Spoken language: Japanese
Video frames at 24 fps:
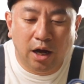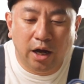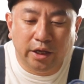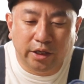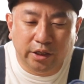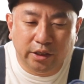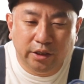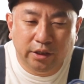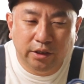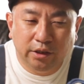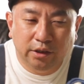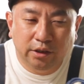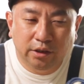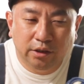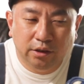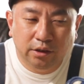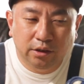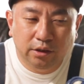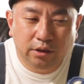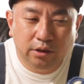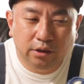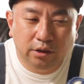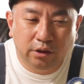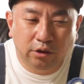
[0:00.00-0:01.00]

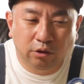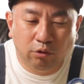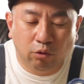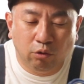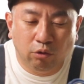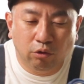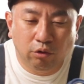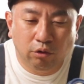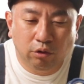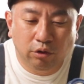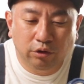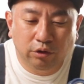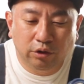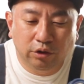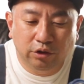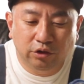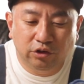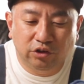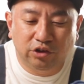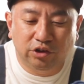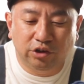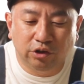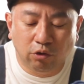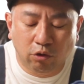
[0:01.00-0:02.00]
い」の
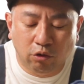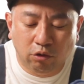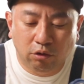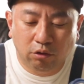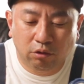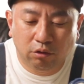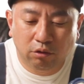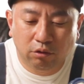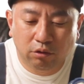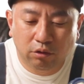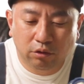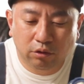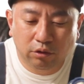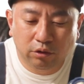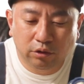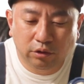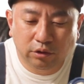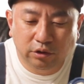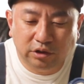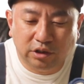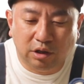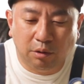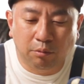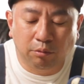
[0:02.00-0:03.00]
白
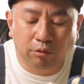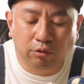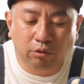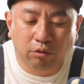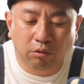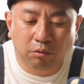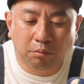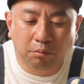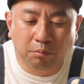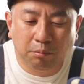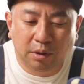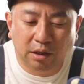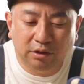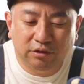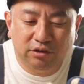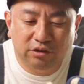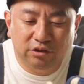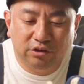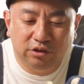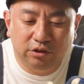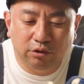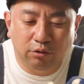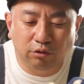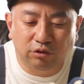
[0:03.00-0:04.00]
しかもその真っ
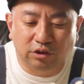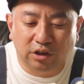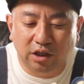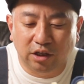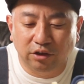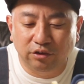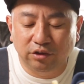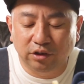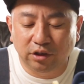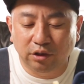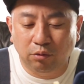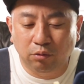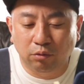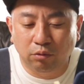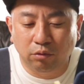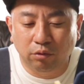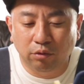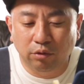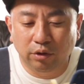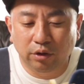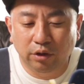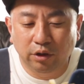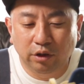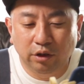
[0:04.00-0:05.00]
白じゃなしにこ
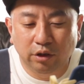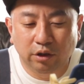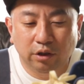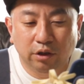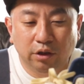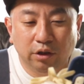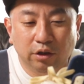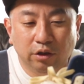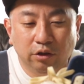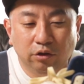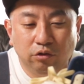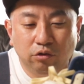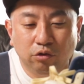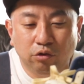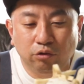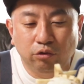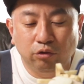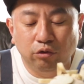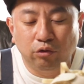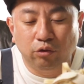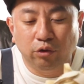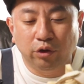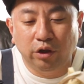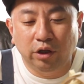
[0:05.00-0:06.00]
のちょっ
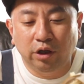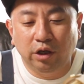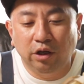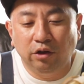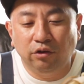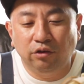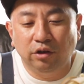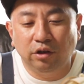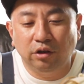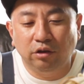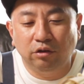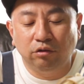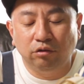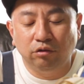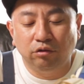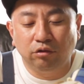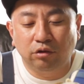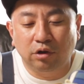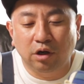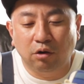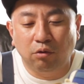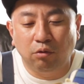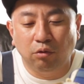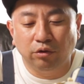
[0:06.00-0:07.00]
とエイジング
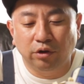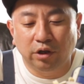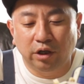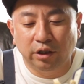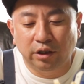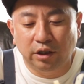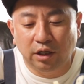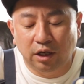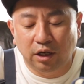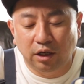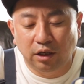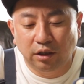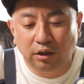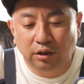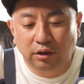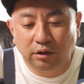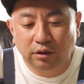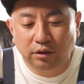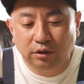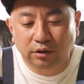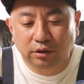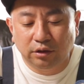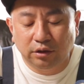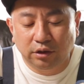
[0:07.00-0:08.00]
加工された
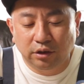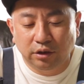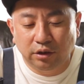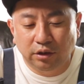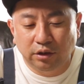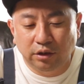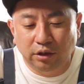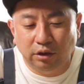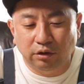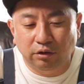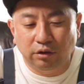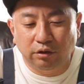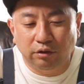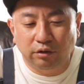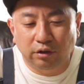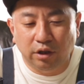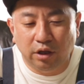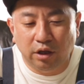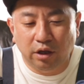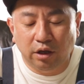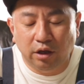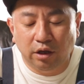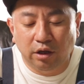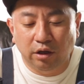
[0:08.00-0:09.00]
やつです
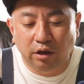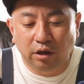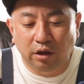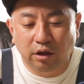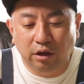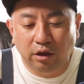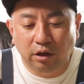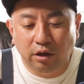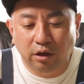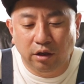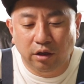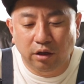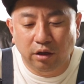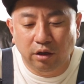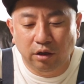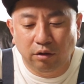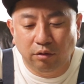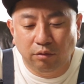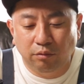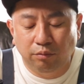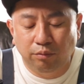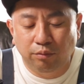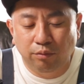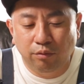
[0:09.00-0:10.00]
ね、
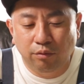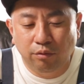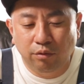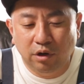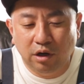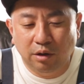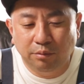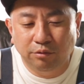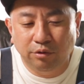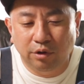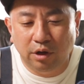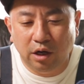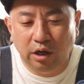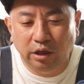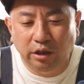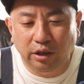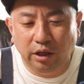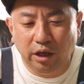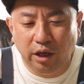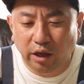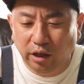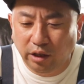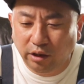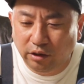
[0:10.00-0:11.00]
えー、フォーラムハイ
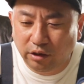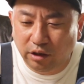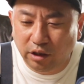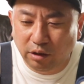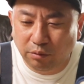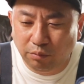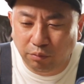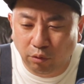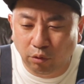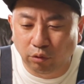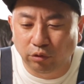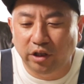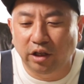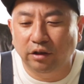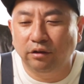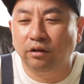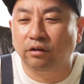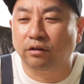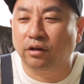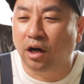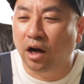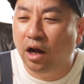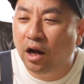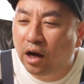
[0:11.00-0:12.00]
84ってやつで
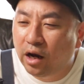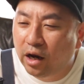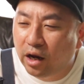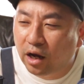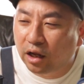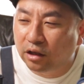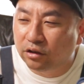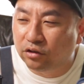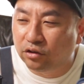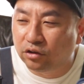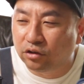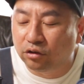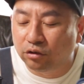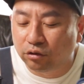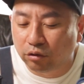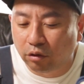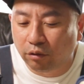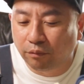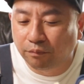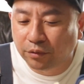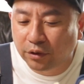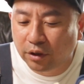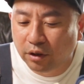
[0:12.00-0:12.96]
すかな84